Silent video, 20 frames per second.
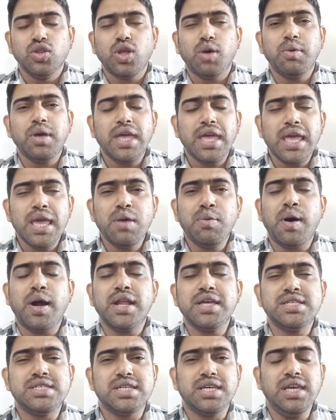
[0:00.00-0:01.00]
তবে
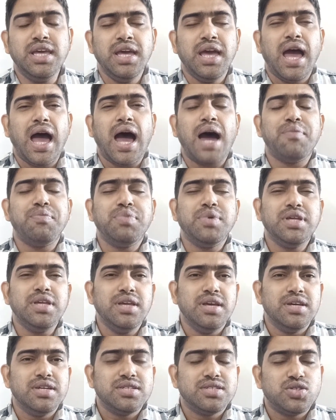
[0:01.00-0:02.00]
এভারেজে আপনি
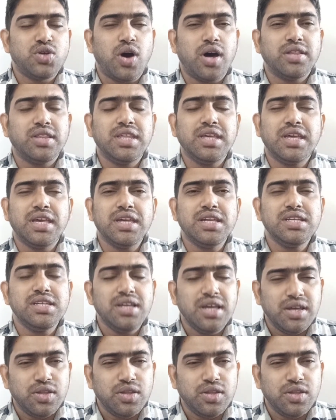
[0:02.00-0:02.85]
ছ থেকে